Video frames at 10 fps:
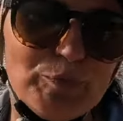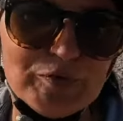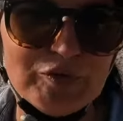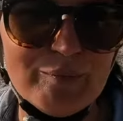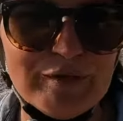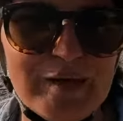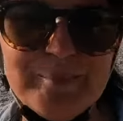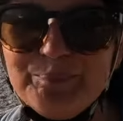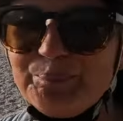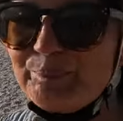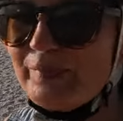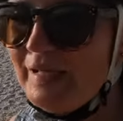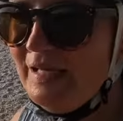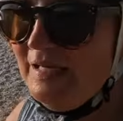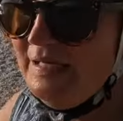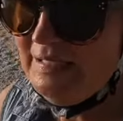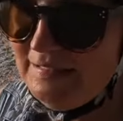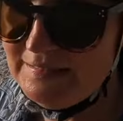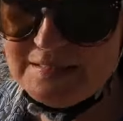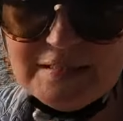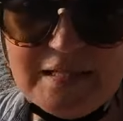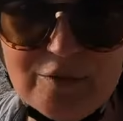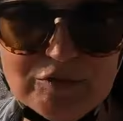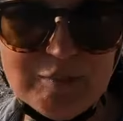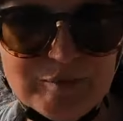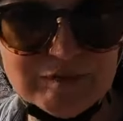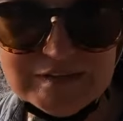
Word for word: pod domkiem. Idziecie na autobus,